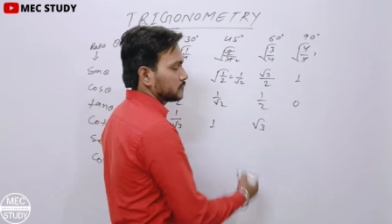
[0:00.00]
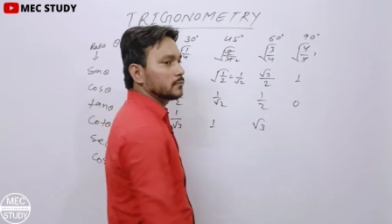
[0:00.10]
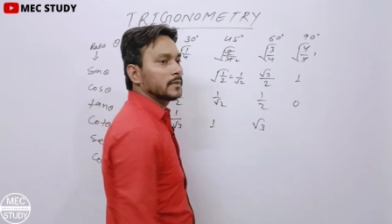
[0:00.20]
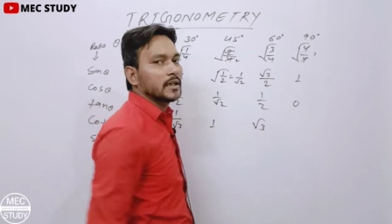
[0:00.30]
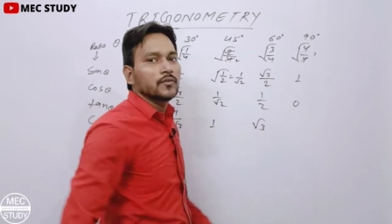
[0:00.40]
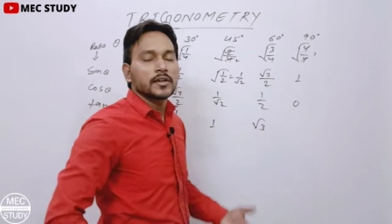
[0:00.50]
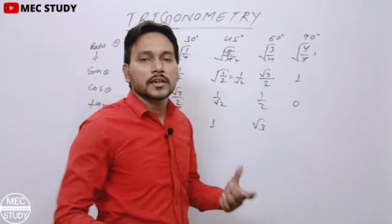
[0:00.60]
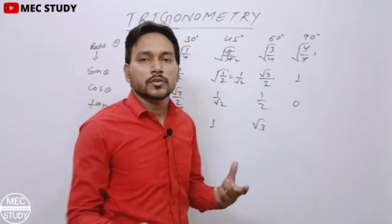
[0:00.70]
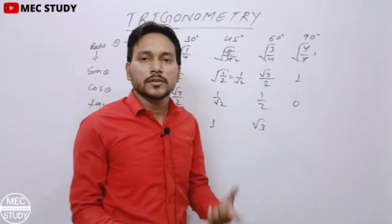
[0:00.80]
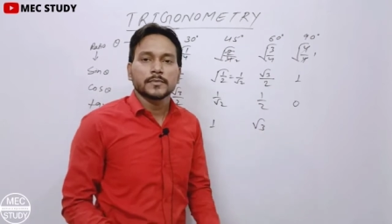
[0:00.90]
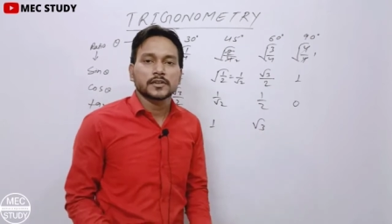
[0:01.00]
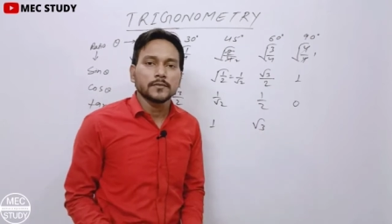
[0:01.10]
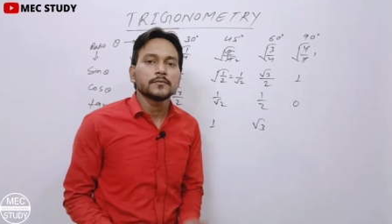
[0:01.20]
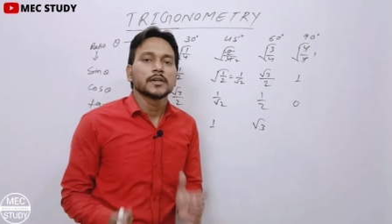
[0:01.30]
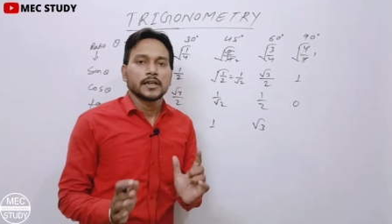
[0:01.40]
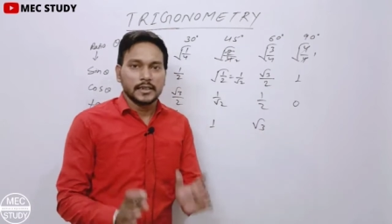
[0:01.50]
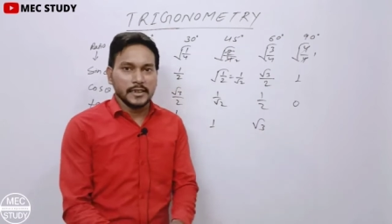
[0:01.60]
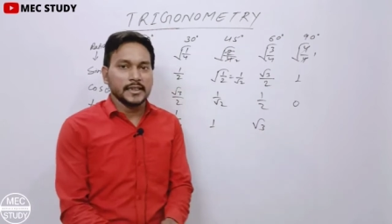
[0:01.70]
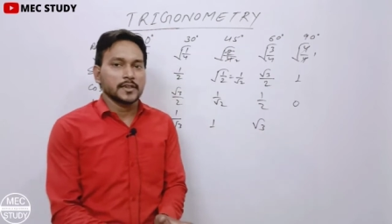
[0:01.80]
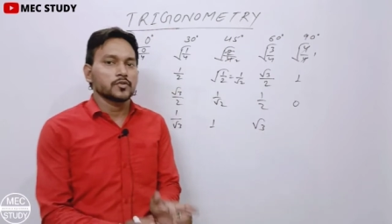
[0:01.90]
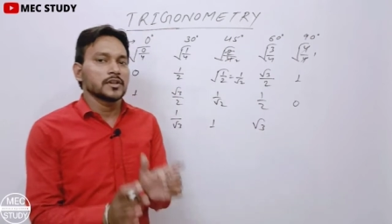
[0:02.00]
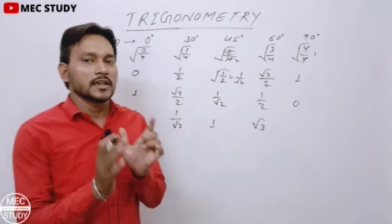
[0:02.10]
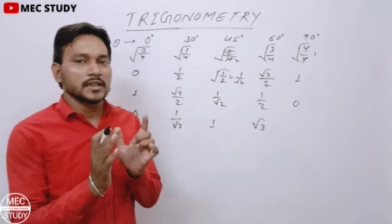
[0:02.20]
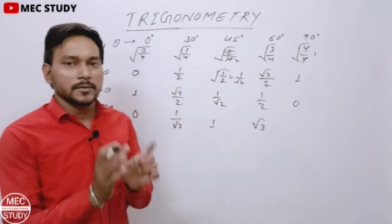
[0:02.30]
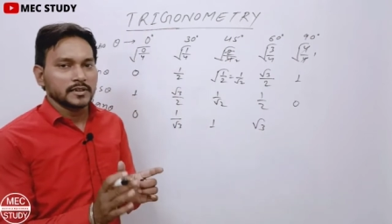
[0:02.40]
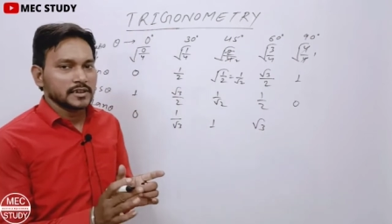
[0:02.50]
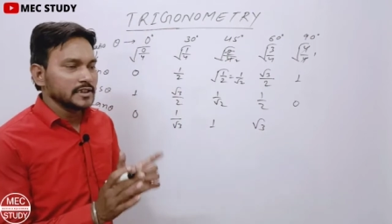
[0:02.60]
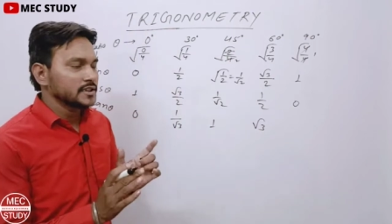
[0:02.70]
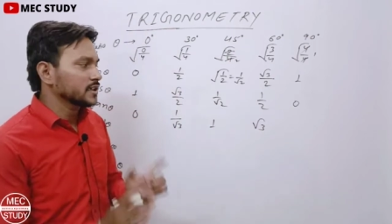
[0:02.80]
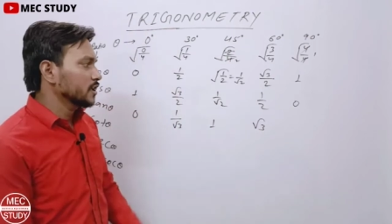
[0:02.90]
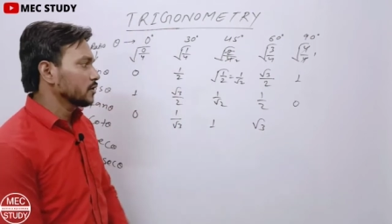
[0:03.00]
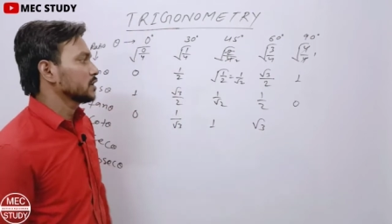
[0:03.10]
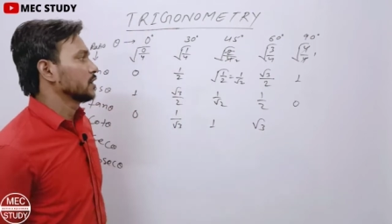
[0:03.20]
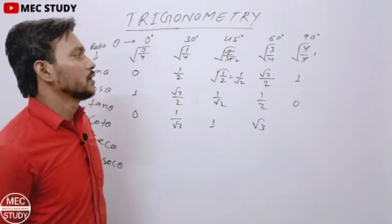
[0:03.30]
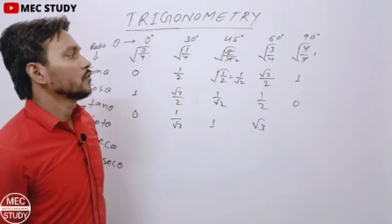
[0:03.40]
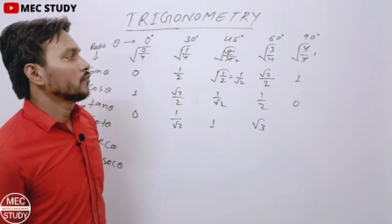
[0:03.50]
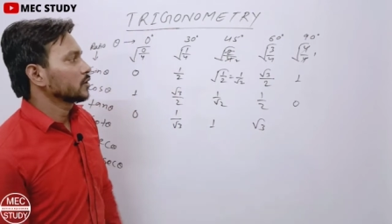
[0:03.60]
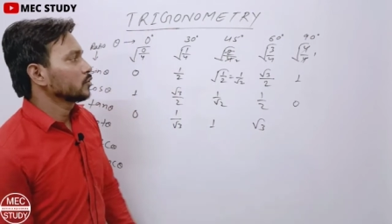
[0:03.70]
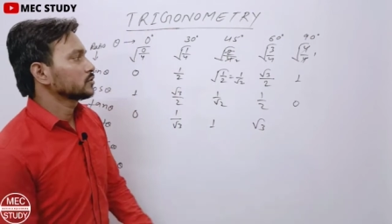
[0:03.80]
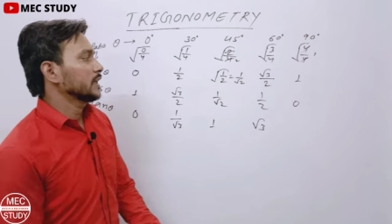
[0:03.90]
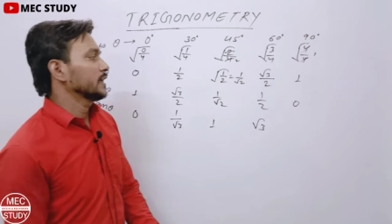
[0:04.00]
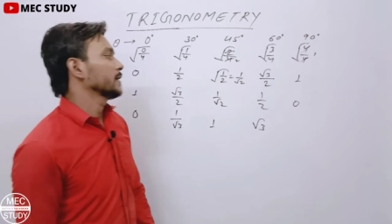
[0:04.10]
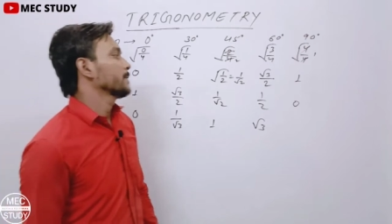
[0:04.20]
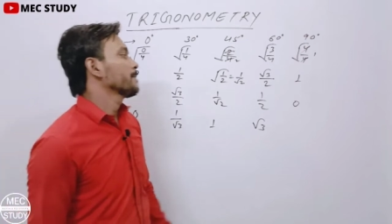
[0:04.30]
बाई वन का कोई मतलब नहीं है क्योंकि हर नंबर के नीचे क्या होता वन होता ही है